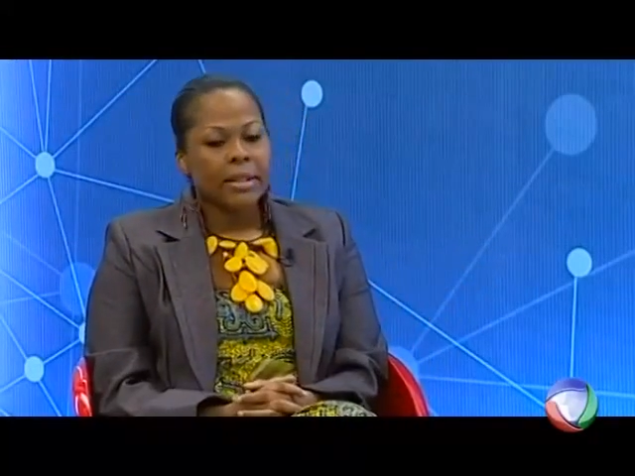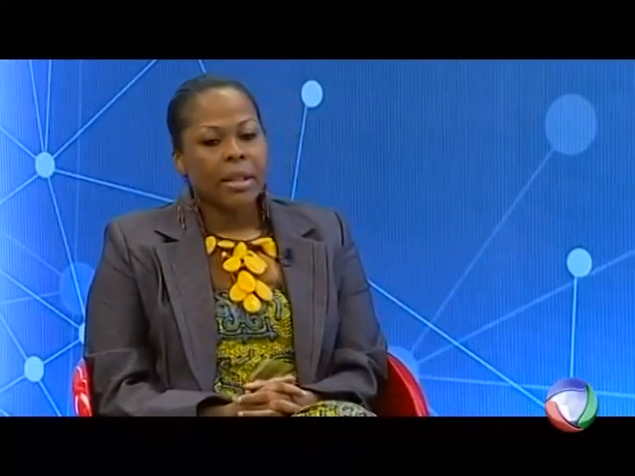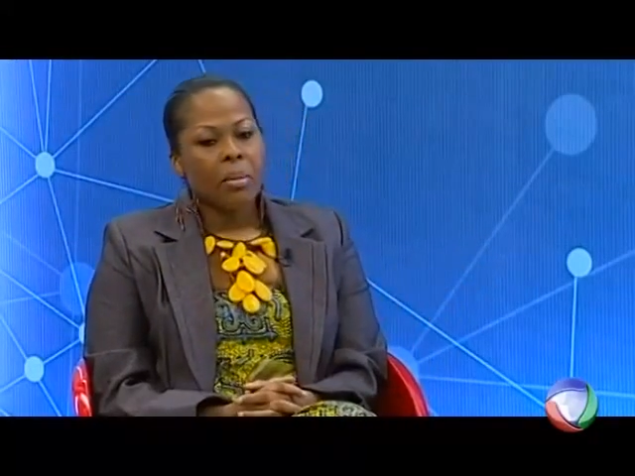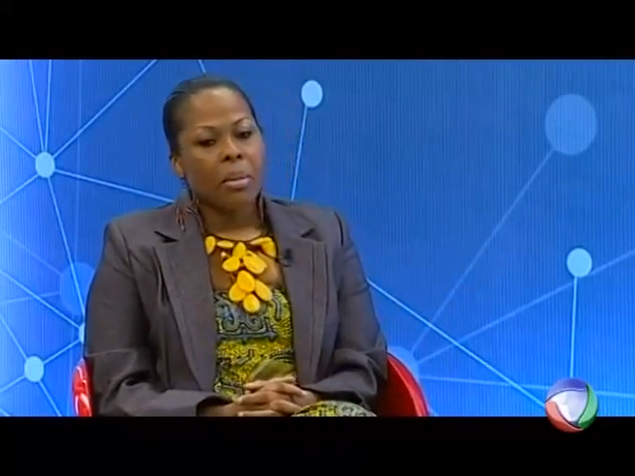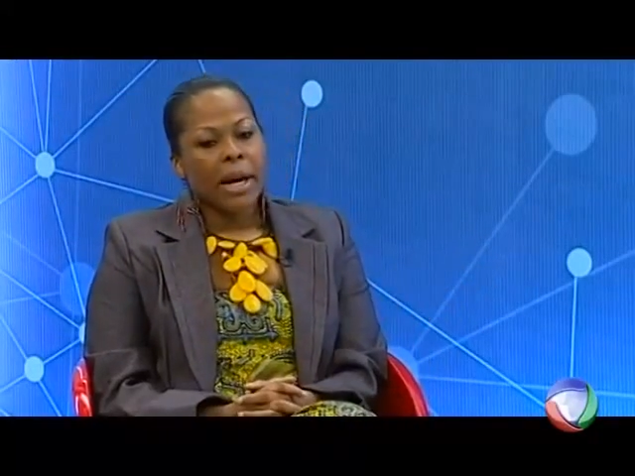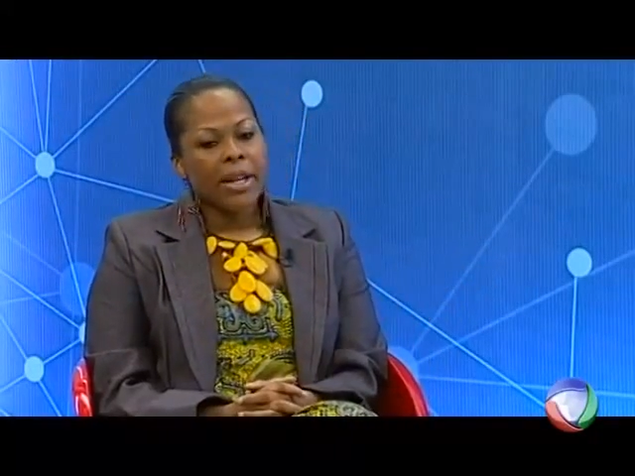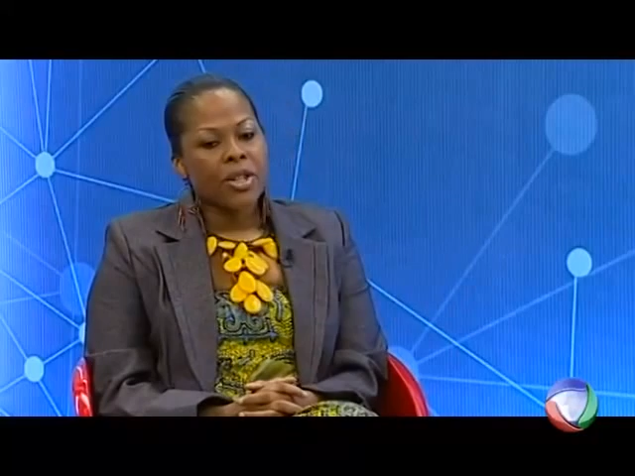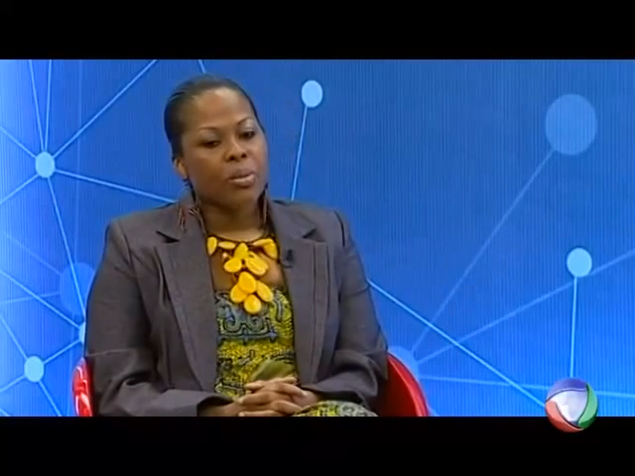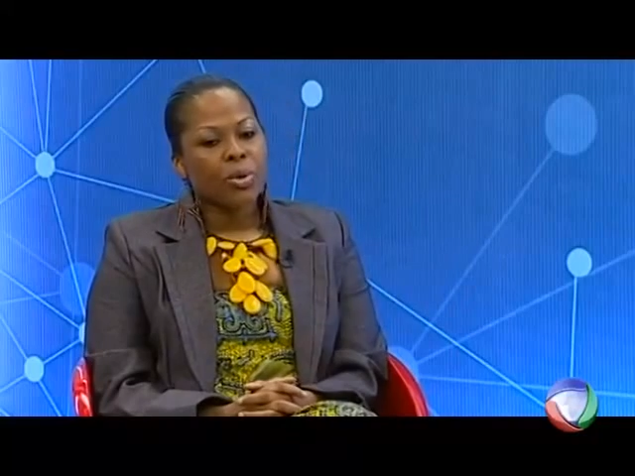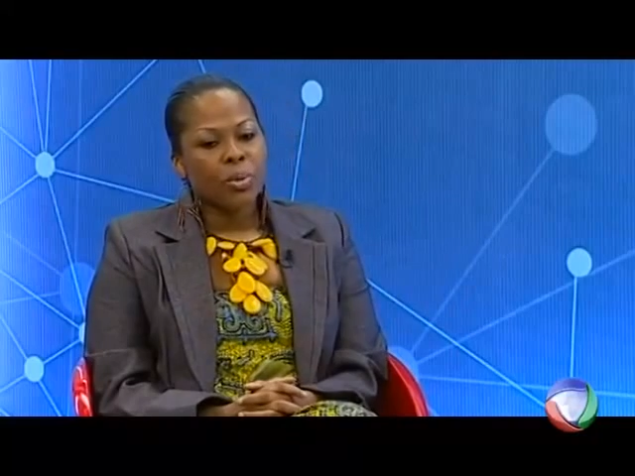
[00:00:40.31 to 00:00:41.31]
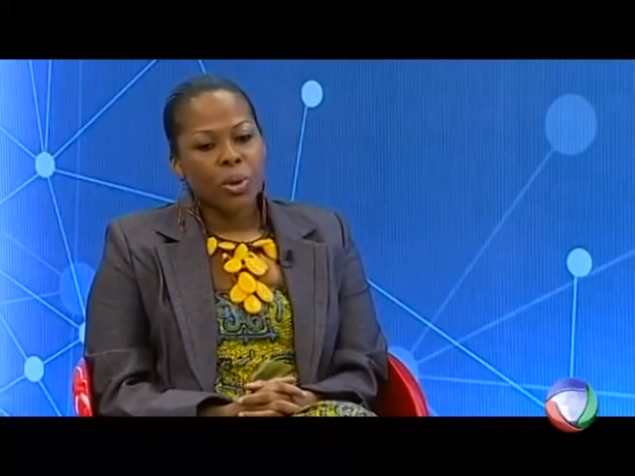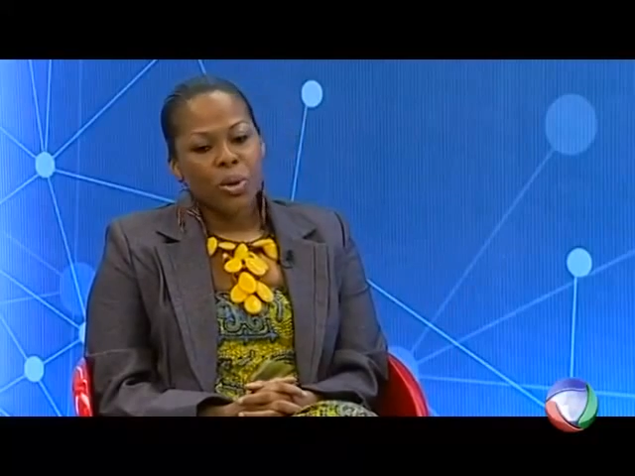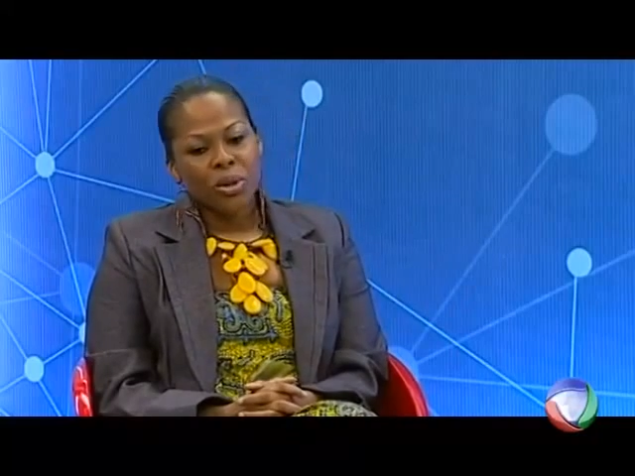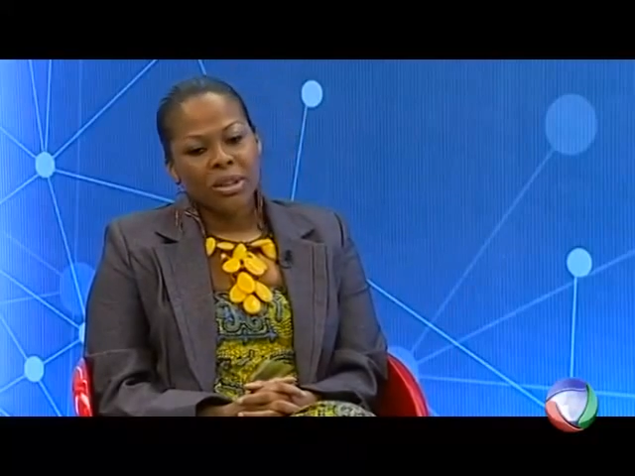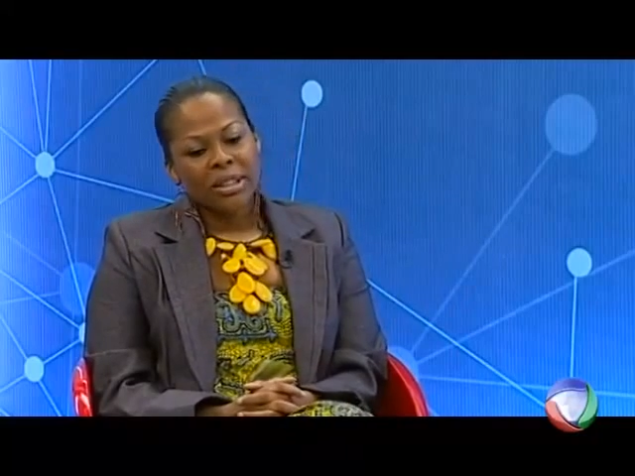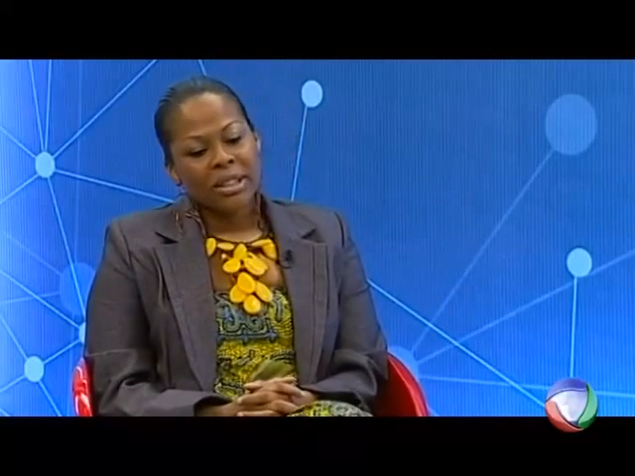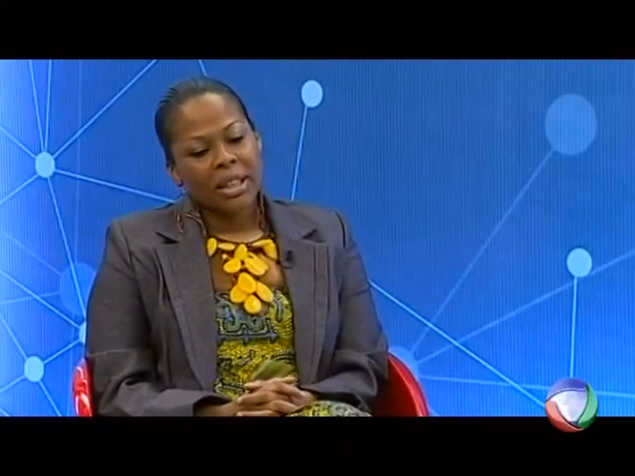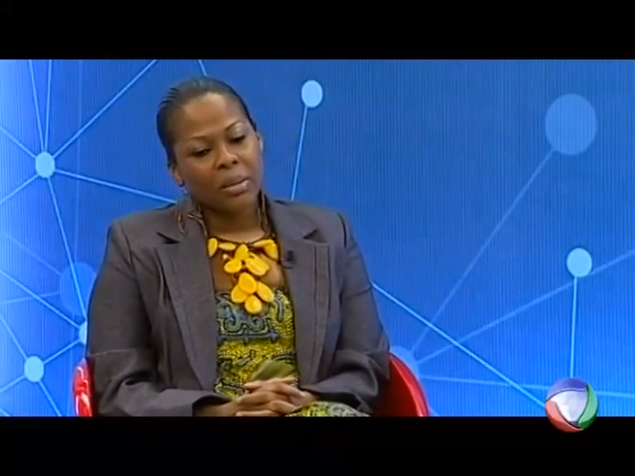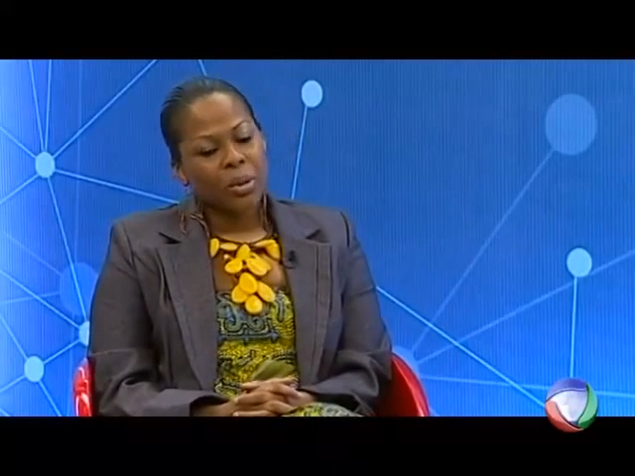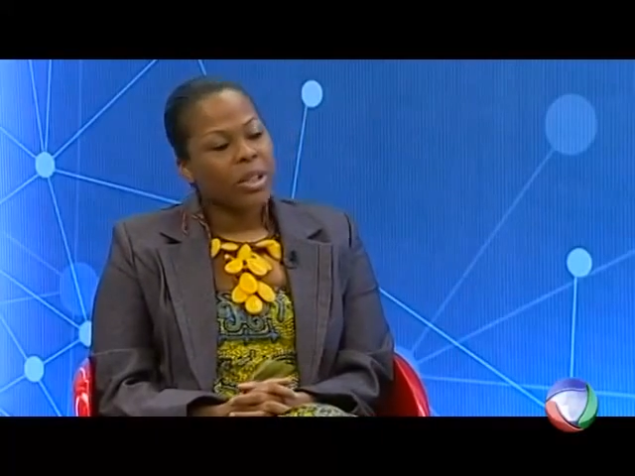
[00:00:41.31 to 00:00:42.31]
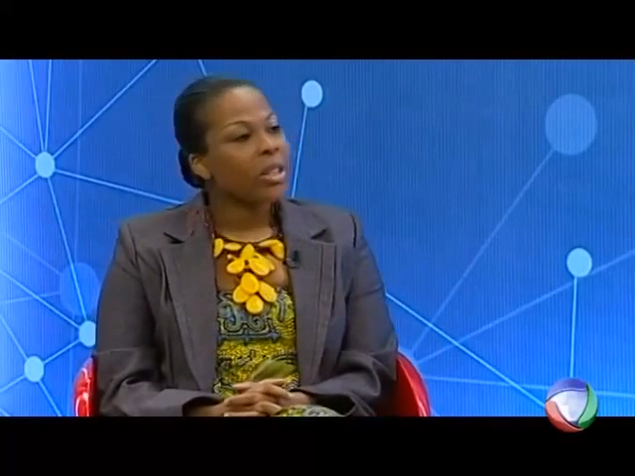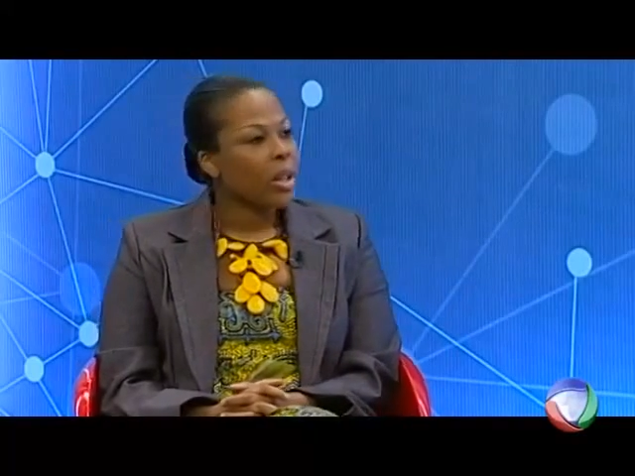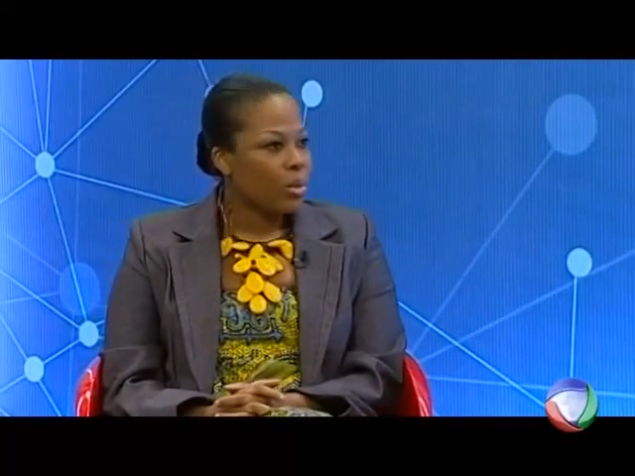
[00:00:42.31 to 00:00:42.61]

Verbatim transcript: tão baixa, muito por conta da política